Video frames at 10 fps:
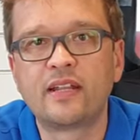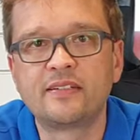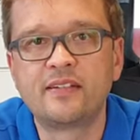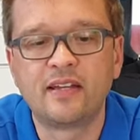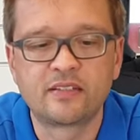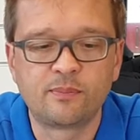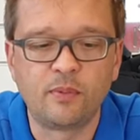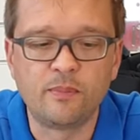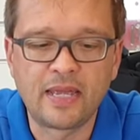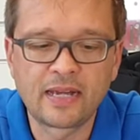dass ihr es
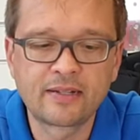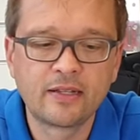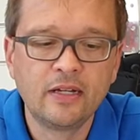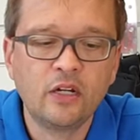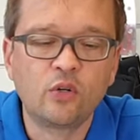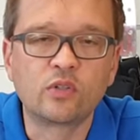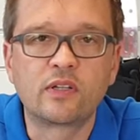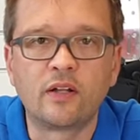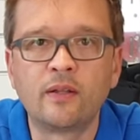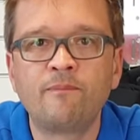bemerkt
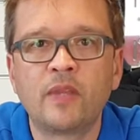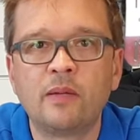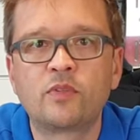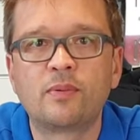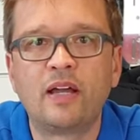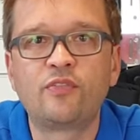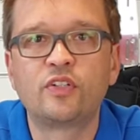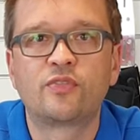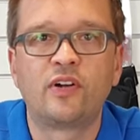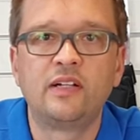und dann im
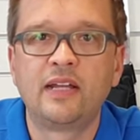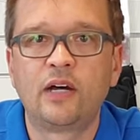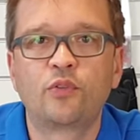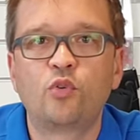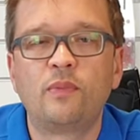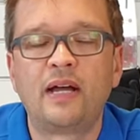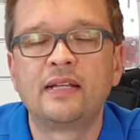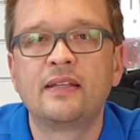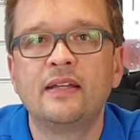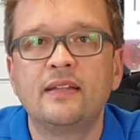Zweifelsfall der
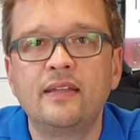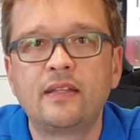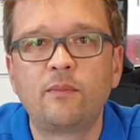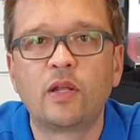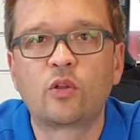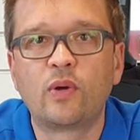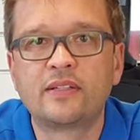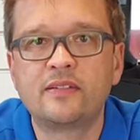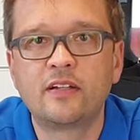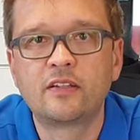Automat nicht mehr
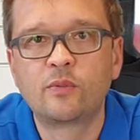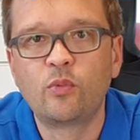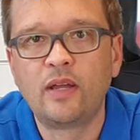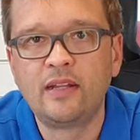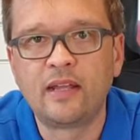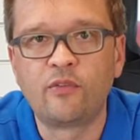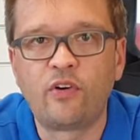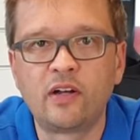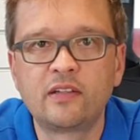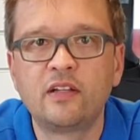dort sitzt, wo ihr ihn
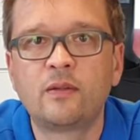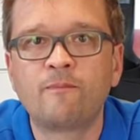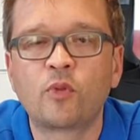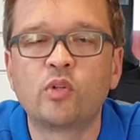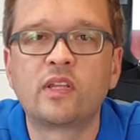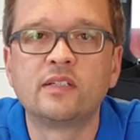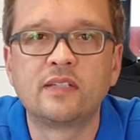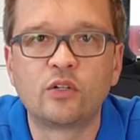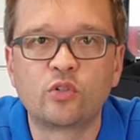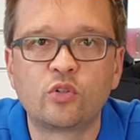erwartet und
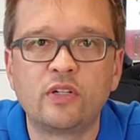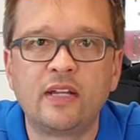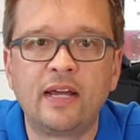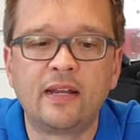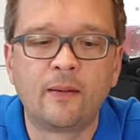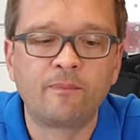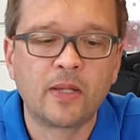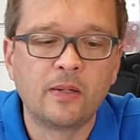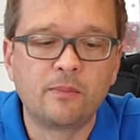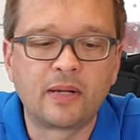das auch noch in einer
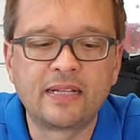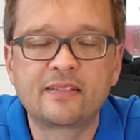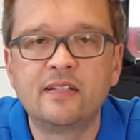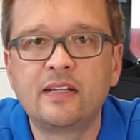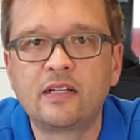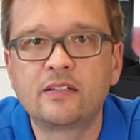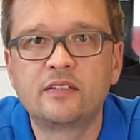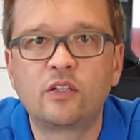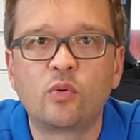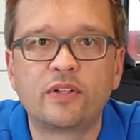brenzligen
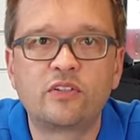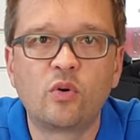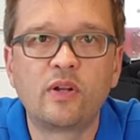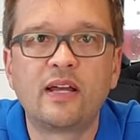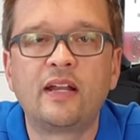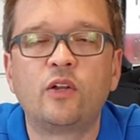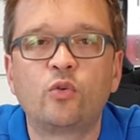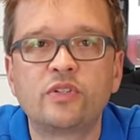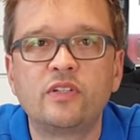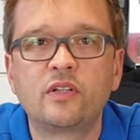Situation, in einer
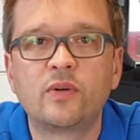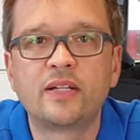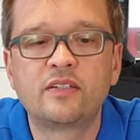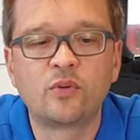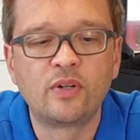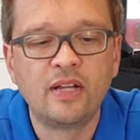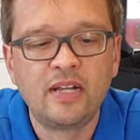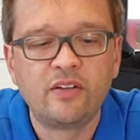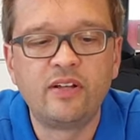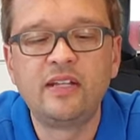Notsituation,
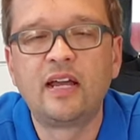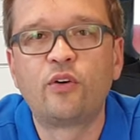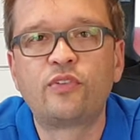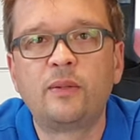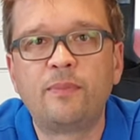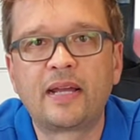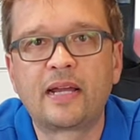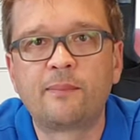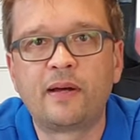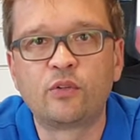wenn ihr auf den
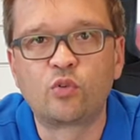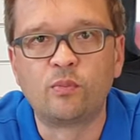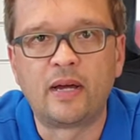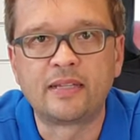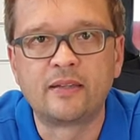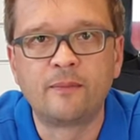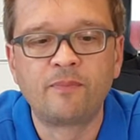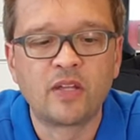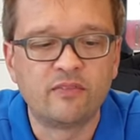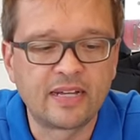
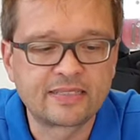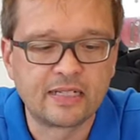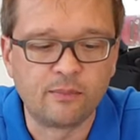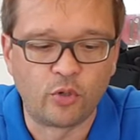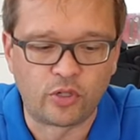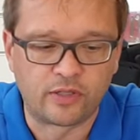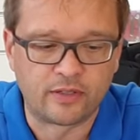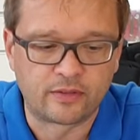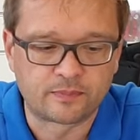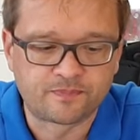Backup-Automaten wechseln
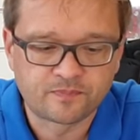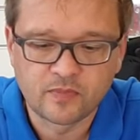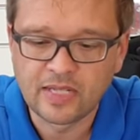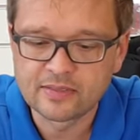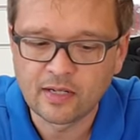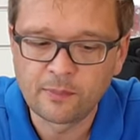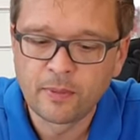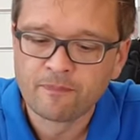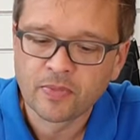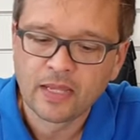möchtet. Deshalb